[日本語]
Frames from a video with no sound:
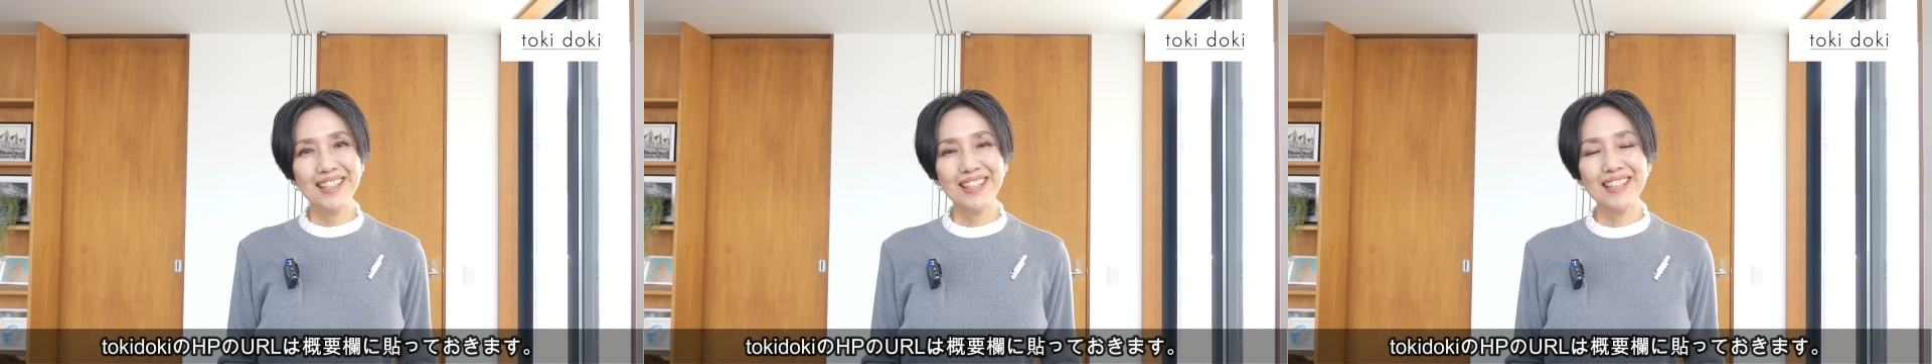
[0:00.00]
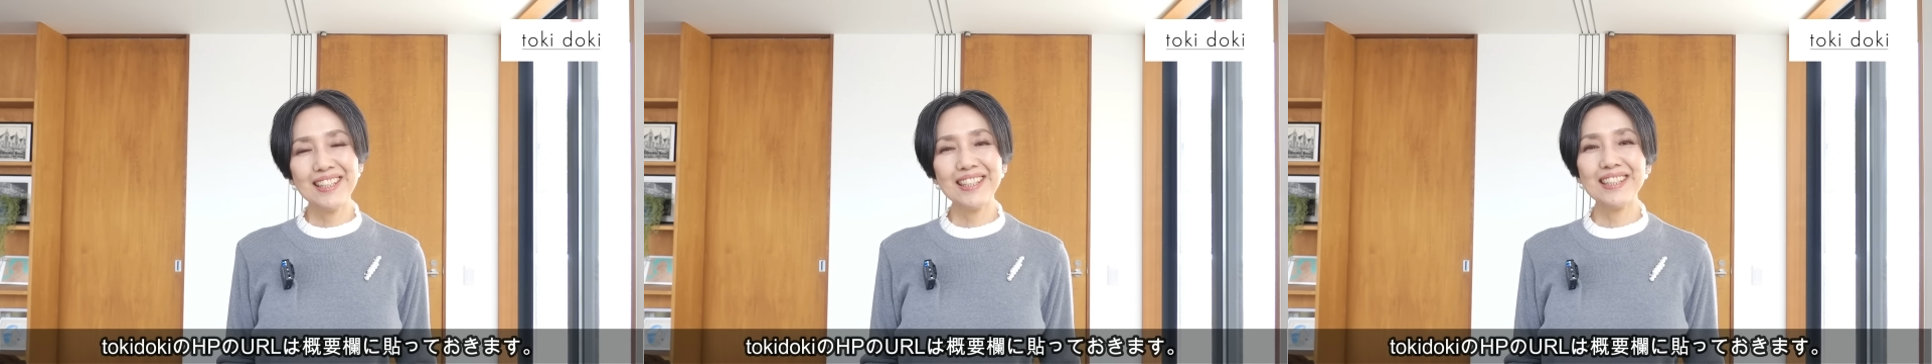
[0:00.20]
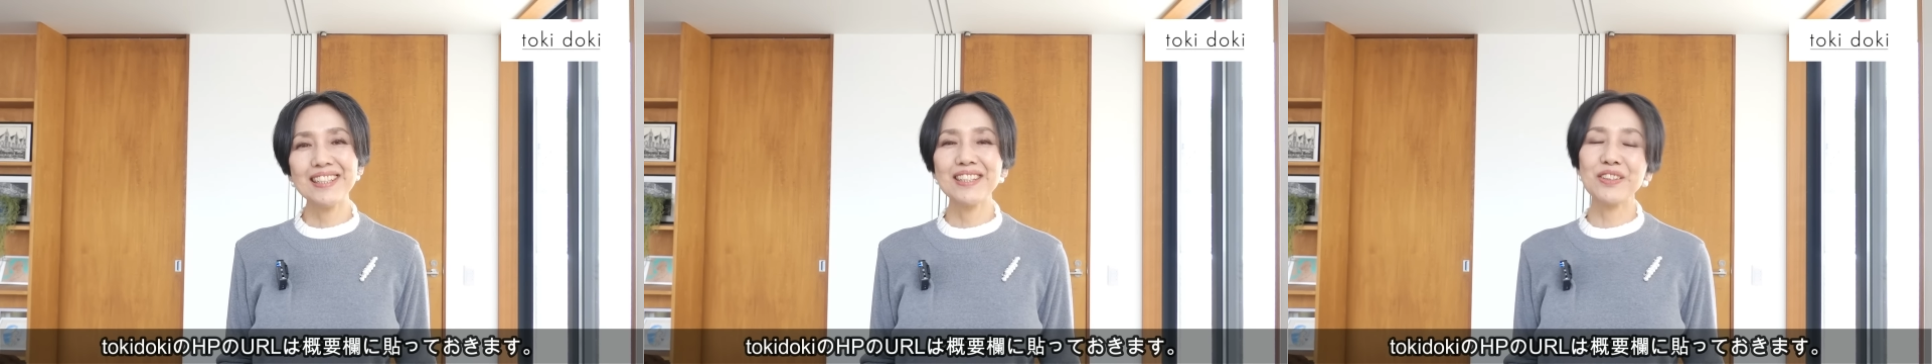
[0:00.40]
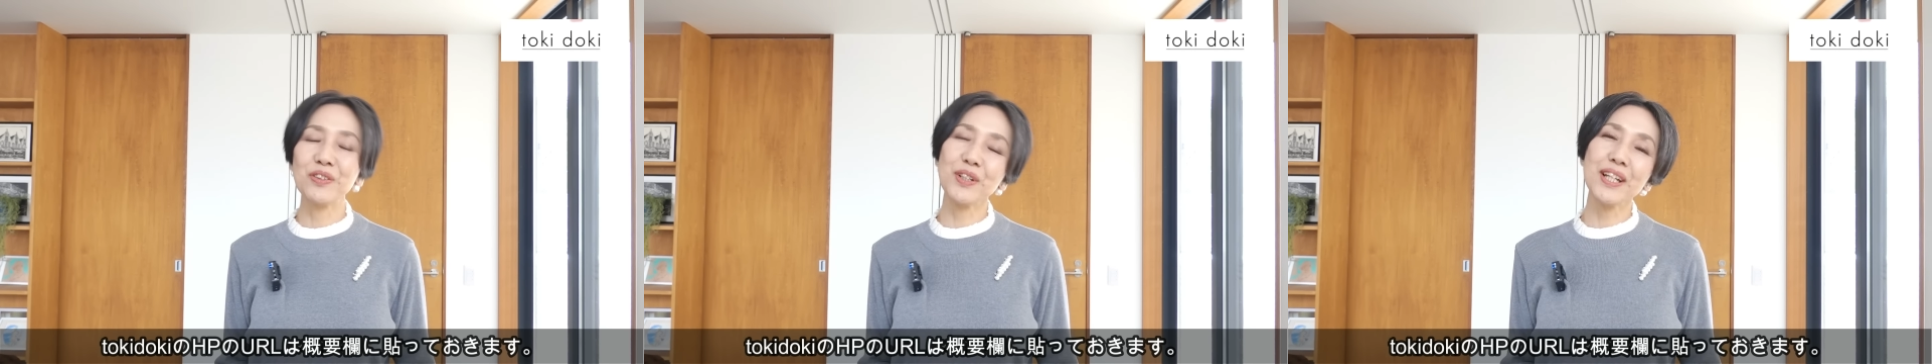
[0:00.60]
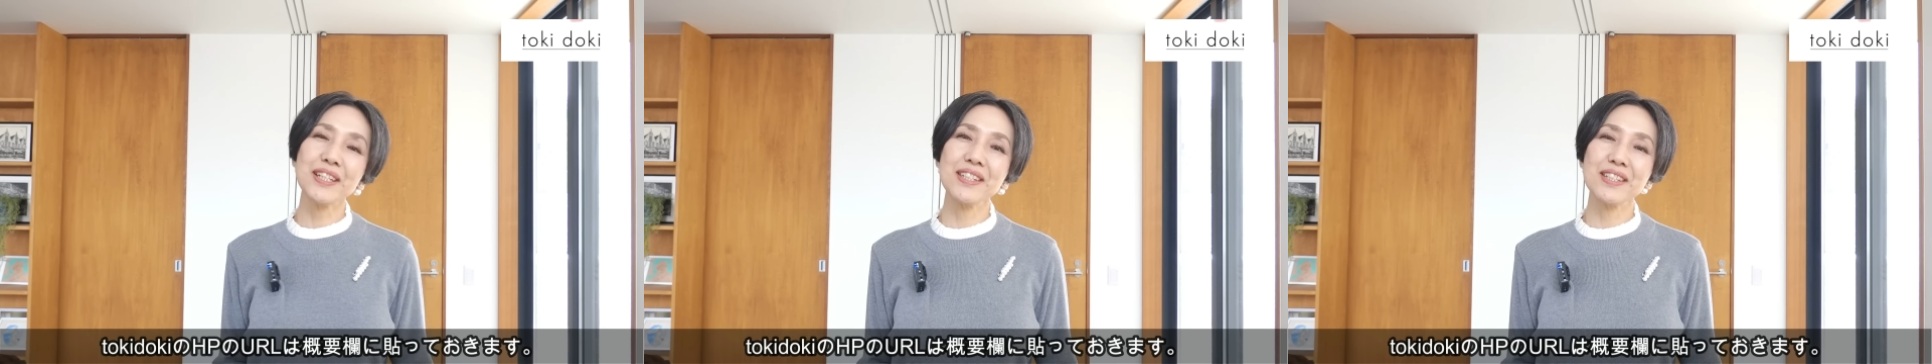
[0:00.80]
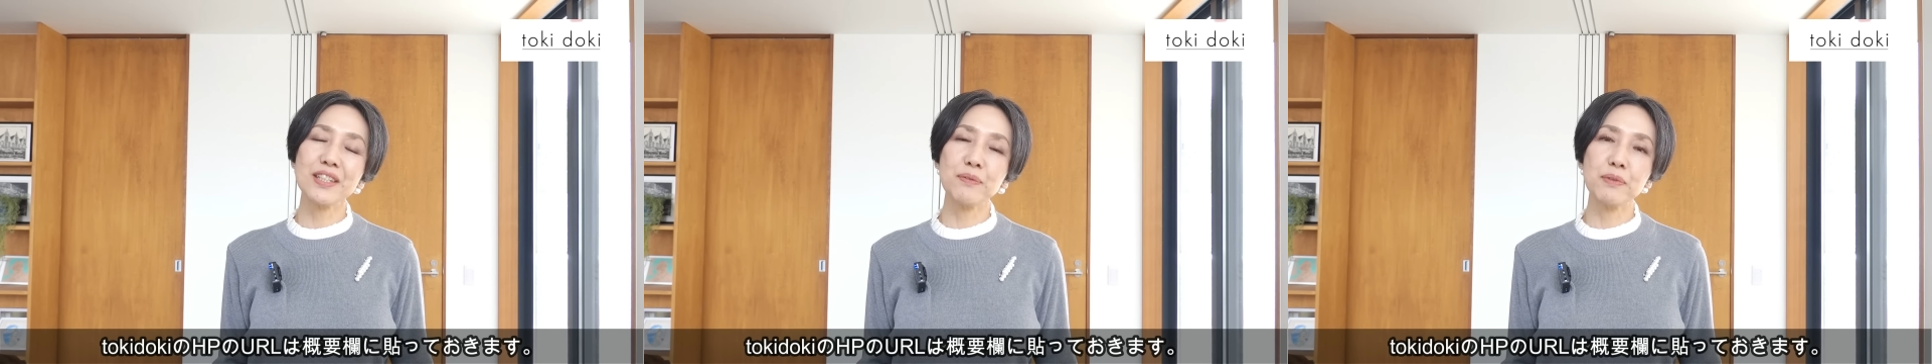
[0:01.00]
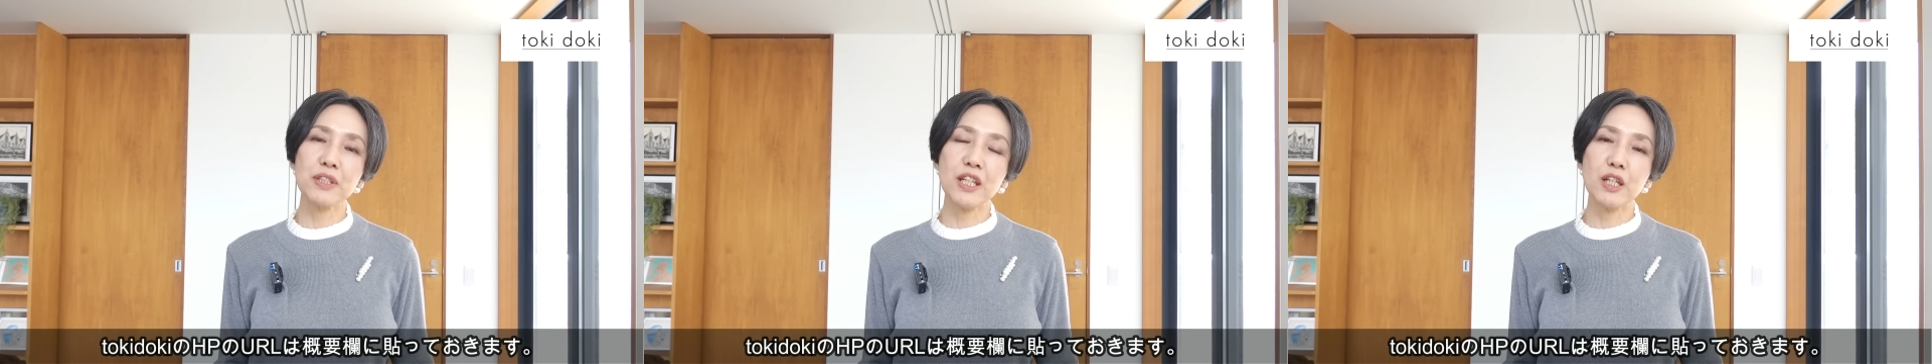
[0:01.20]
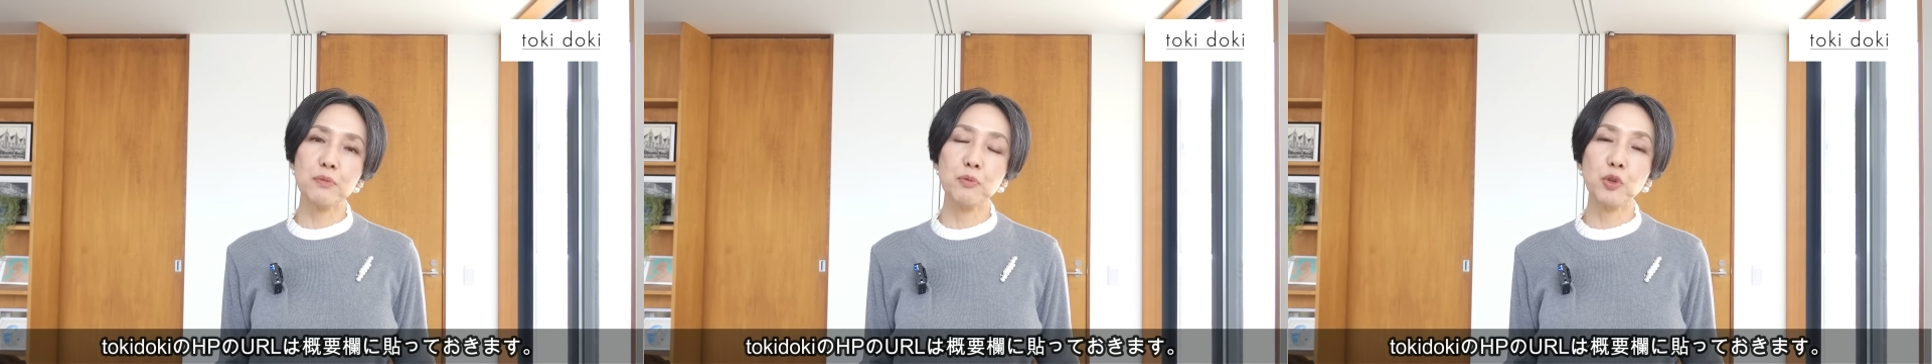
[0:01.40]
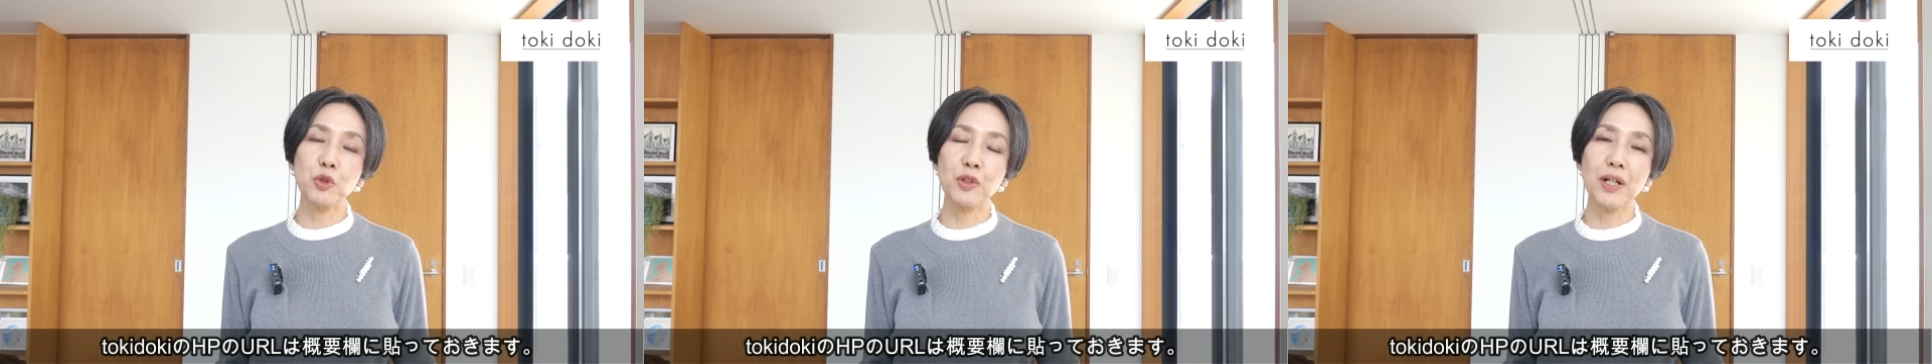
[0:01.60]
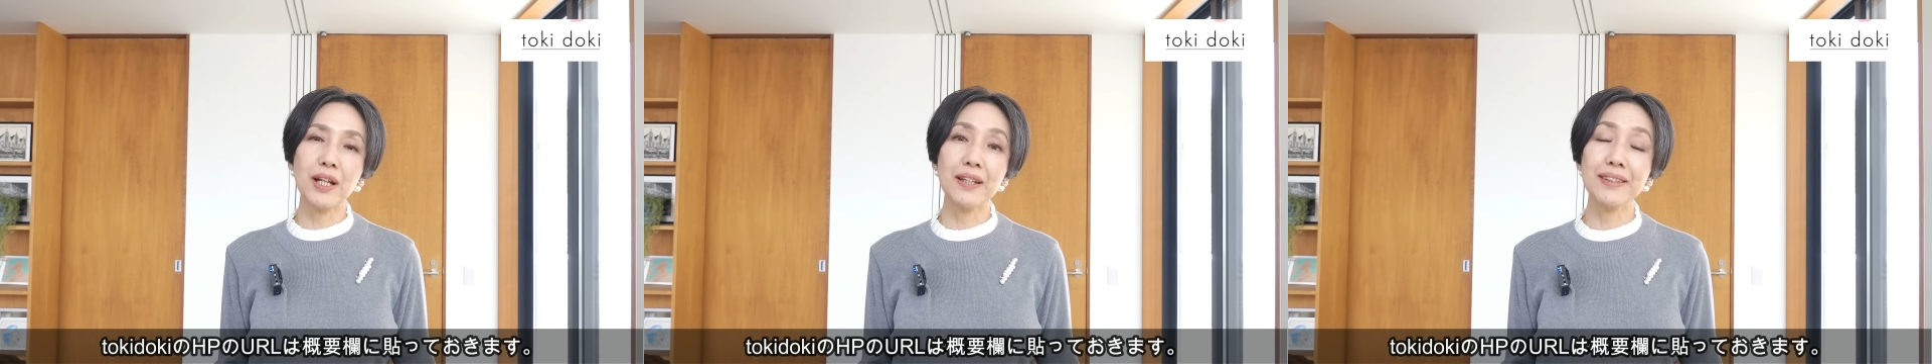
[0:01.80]
えー、トライしてみたいも
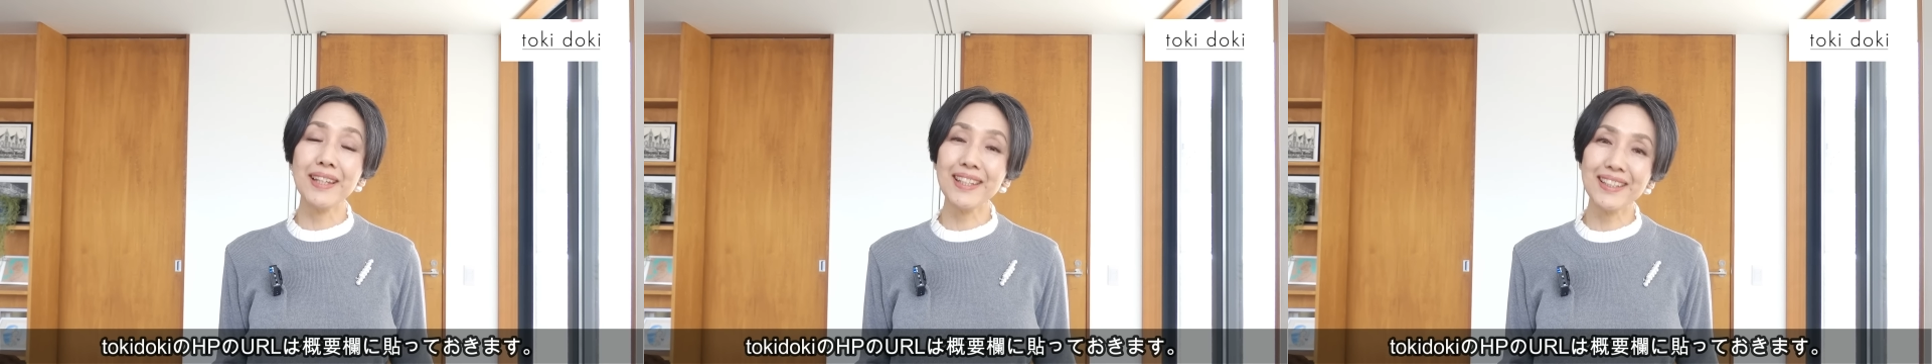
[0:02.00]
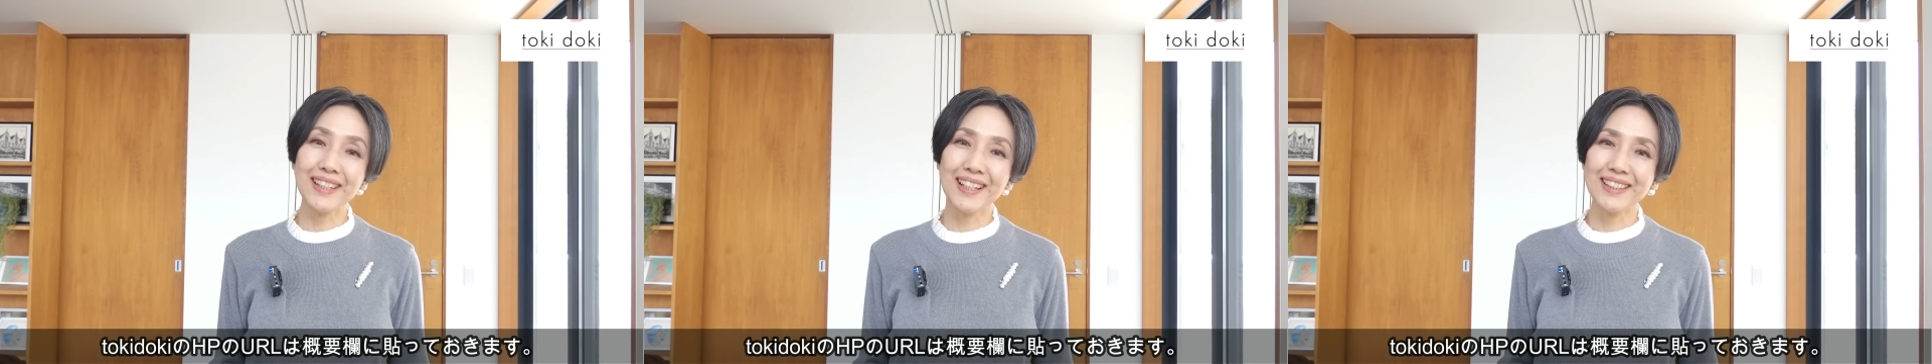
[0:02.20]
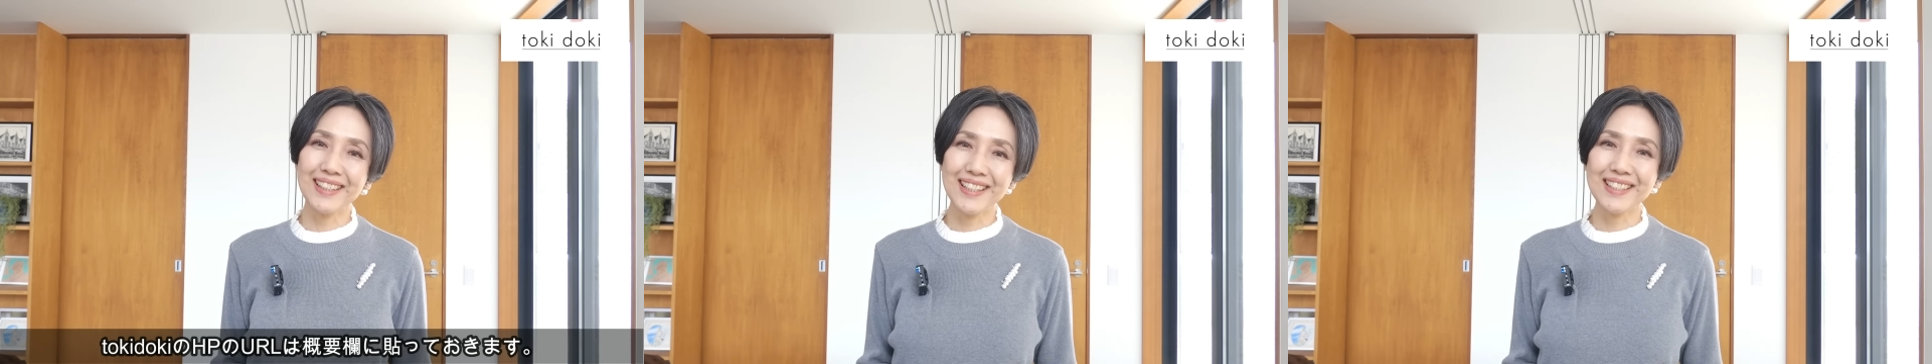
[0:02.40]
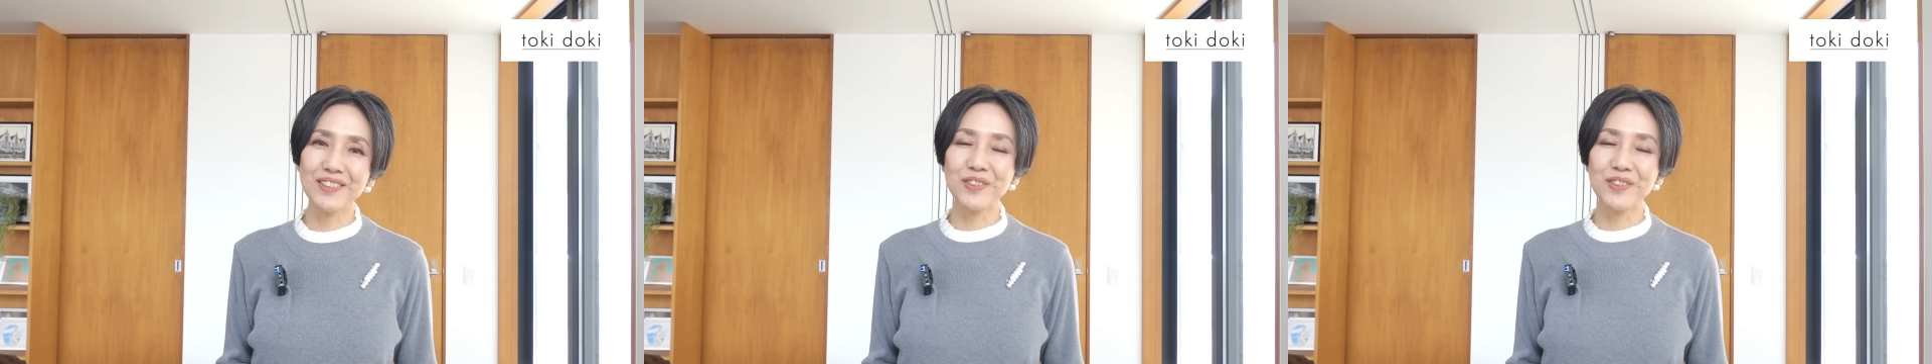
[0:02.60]
のがないかね